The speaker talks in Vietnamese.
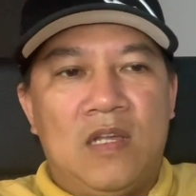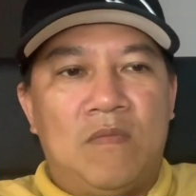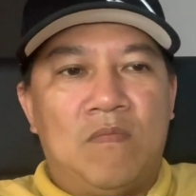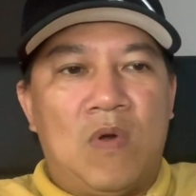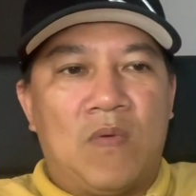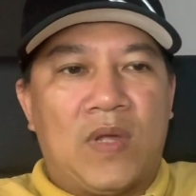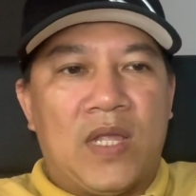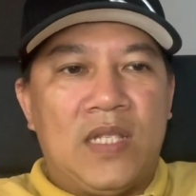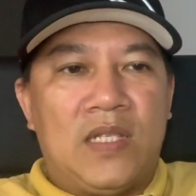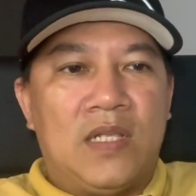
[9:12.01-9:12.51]

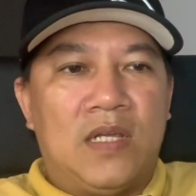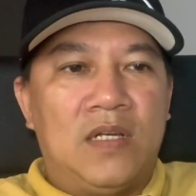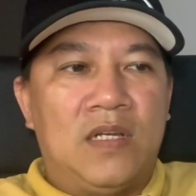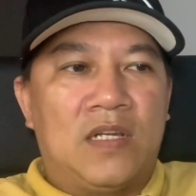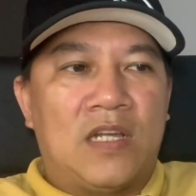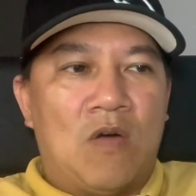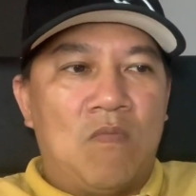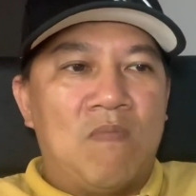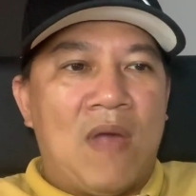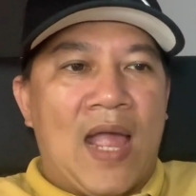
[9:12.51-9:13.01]
một cái
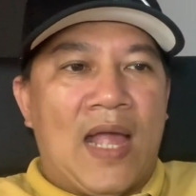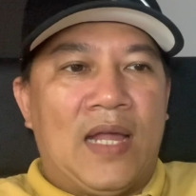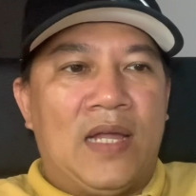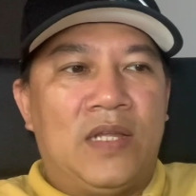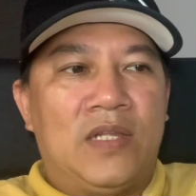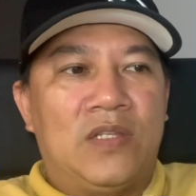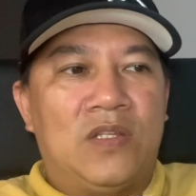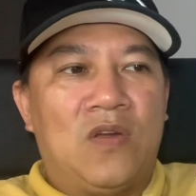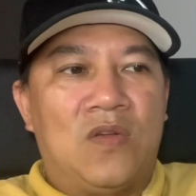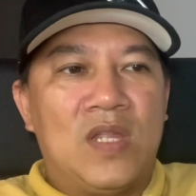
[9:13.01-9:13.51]
sự công bằng
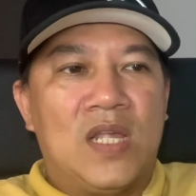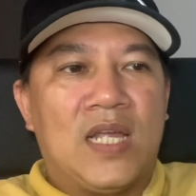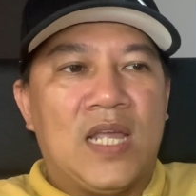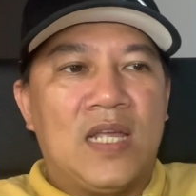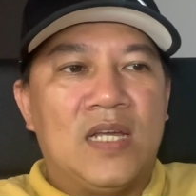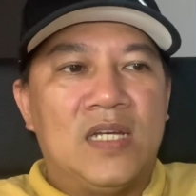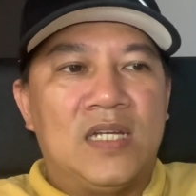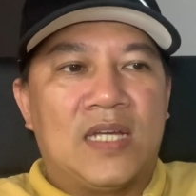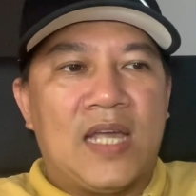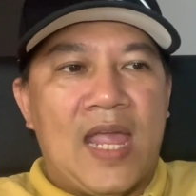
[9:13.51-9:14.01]
cho những cái
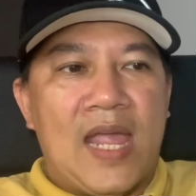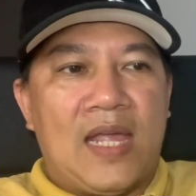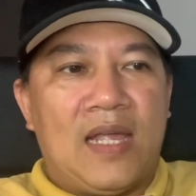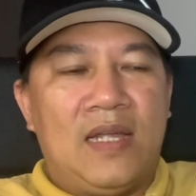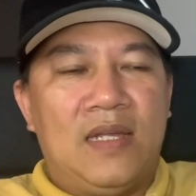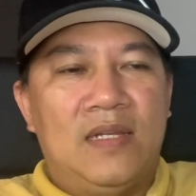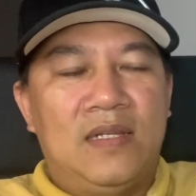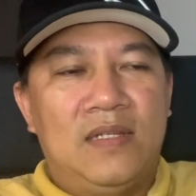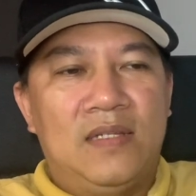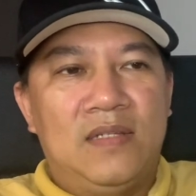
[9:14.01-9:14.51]
người khác
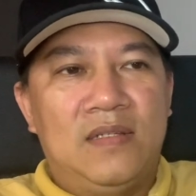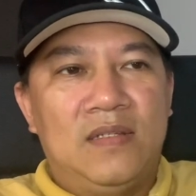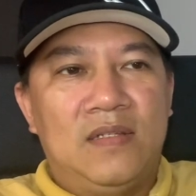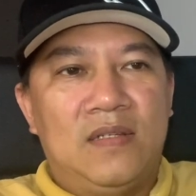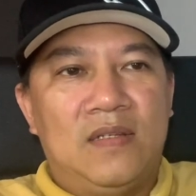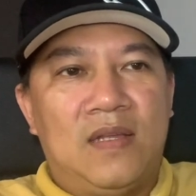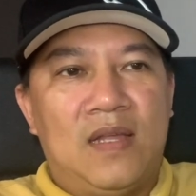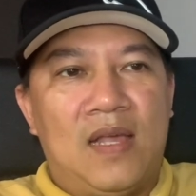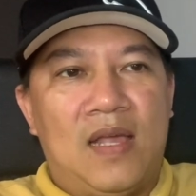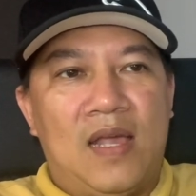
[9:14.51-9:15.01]

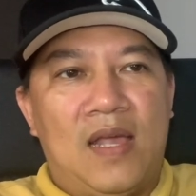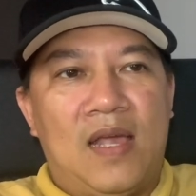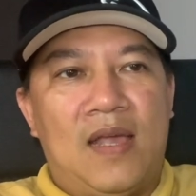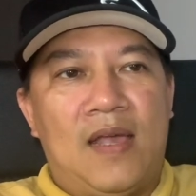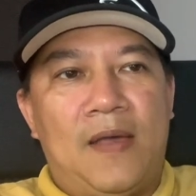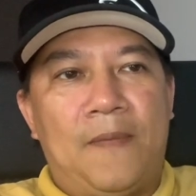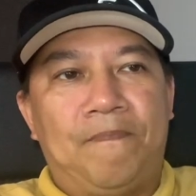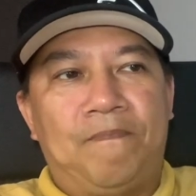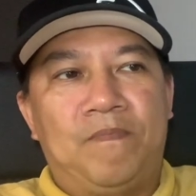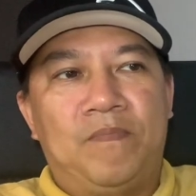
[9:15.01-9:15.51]

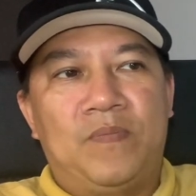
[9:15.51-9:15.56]
à,